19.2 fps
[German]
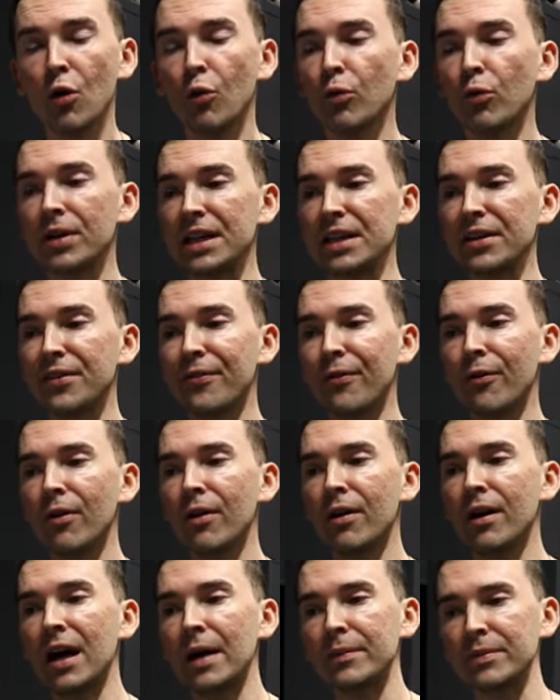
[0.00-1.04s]
oder ihr
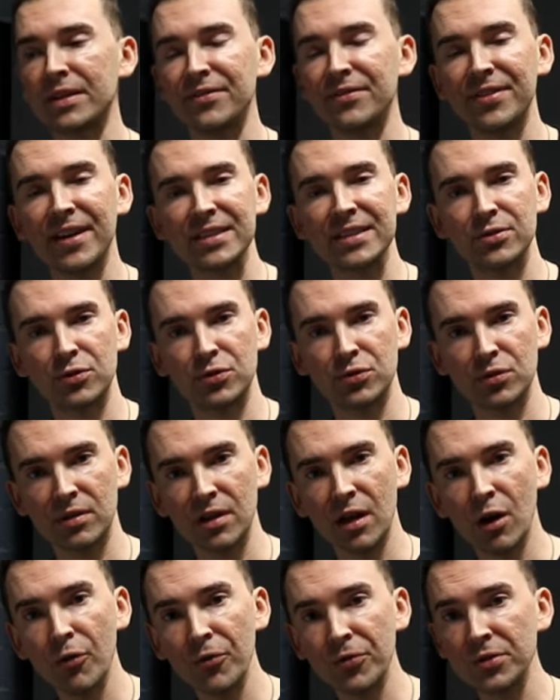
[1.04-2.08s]
vorhabt, ein Fahrzeug zu
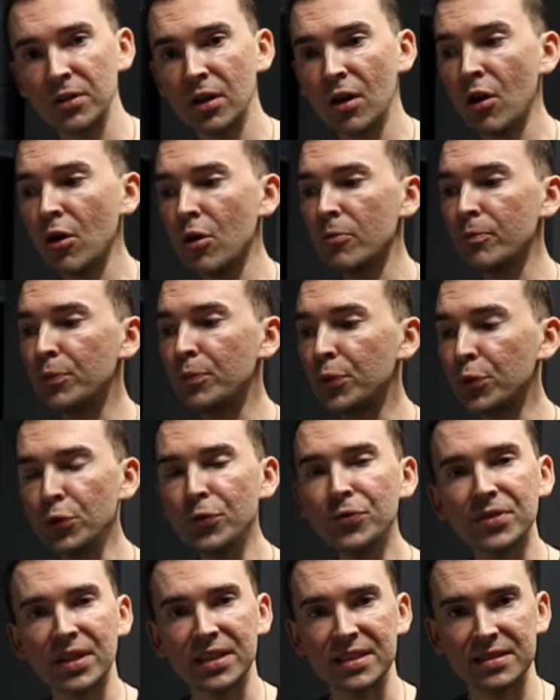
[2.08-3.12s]
kaufen,
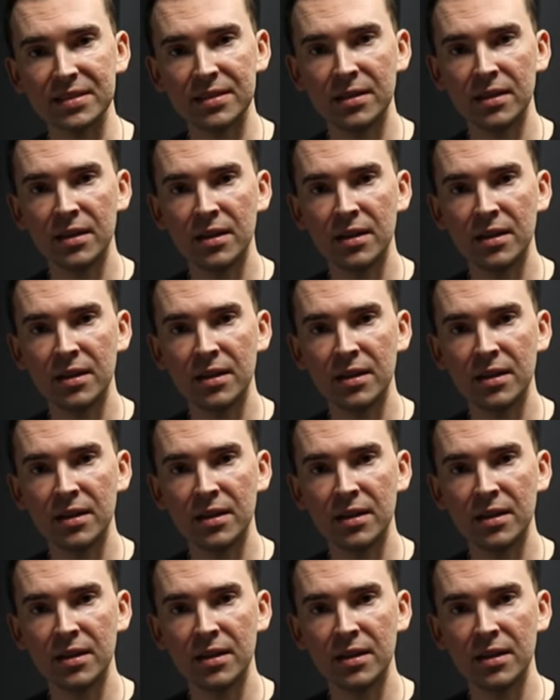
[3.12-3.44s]
prüft das.